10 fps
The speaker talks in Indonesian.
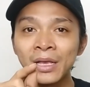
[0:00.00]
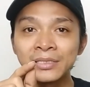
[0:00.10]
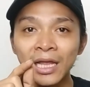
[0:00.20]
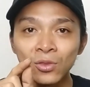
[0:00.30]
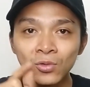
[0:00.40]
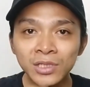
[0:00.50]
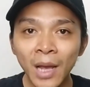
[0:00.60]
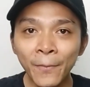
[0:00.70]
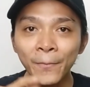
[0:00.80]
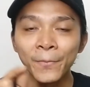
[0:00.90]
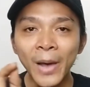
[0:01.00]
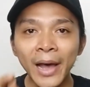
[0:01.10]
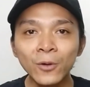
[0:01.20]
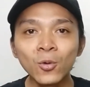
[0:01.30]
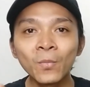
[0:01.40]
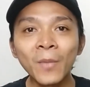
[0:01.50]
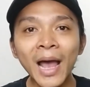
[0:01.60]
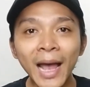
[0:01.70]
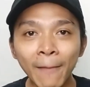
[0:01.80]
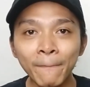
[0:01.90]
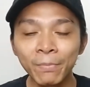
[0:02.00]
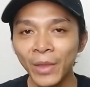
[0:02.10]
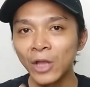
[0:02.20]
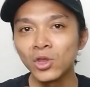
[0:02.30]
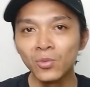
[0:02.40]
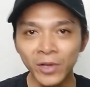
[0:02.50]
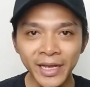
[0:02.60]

satu jam baru paham nah itu